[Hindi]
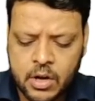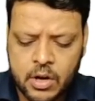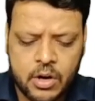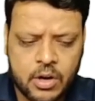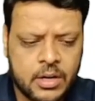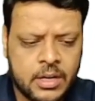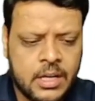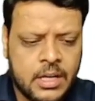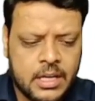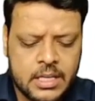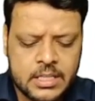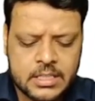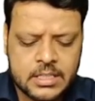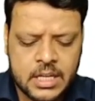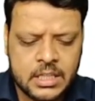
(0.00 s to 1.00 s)
और
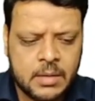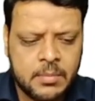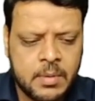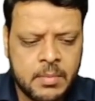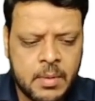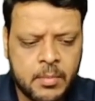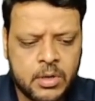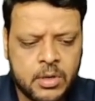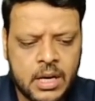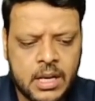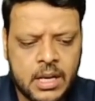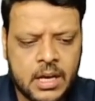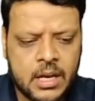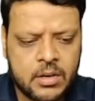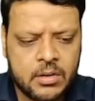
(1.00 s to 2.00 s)
इसके अंदर भी मैं बॉर्डर
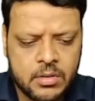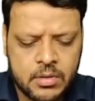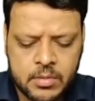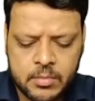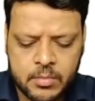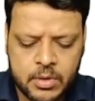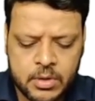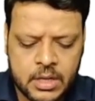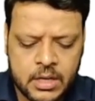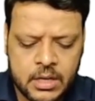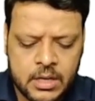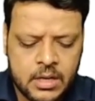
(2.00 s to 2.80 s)
लगा रहा हूँ बॉर्डर